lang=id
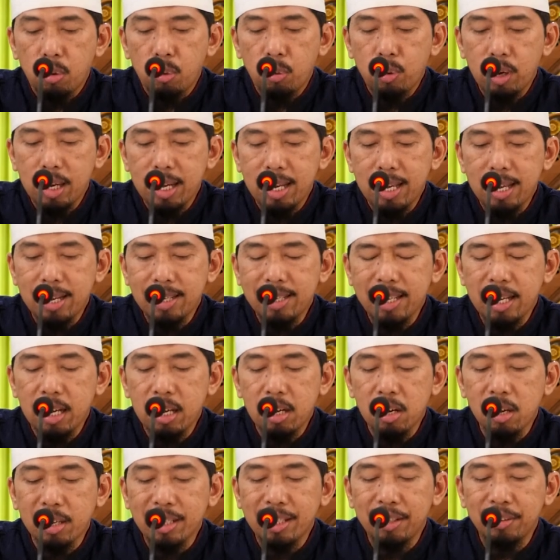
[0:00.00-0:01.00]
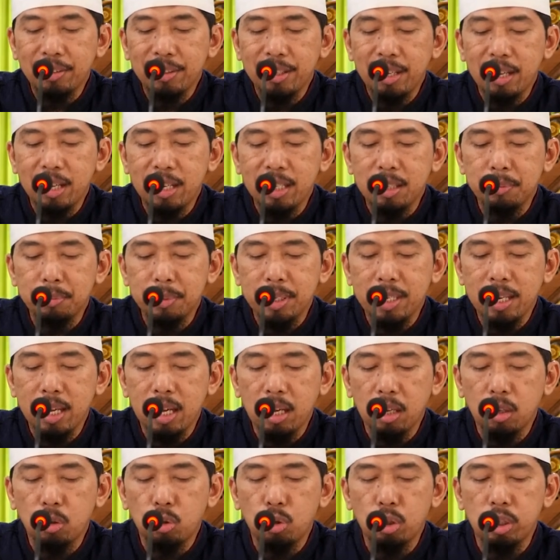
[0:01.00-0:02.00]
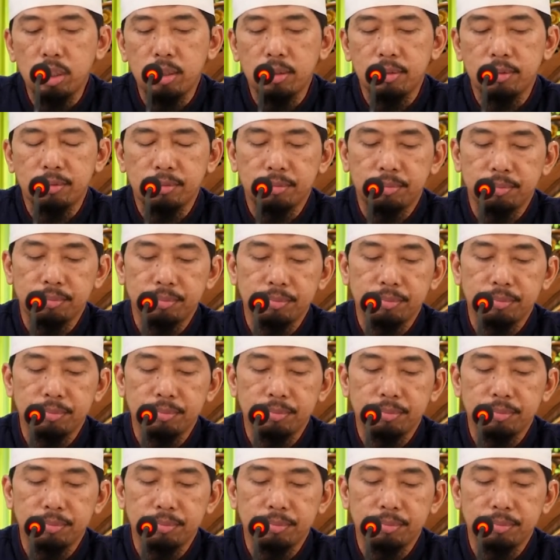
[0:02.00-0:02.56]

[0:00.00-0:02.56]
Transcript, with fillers: "Wala li araqi zalimin haqqun."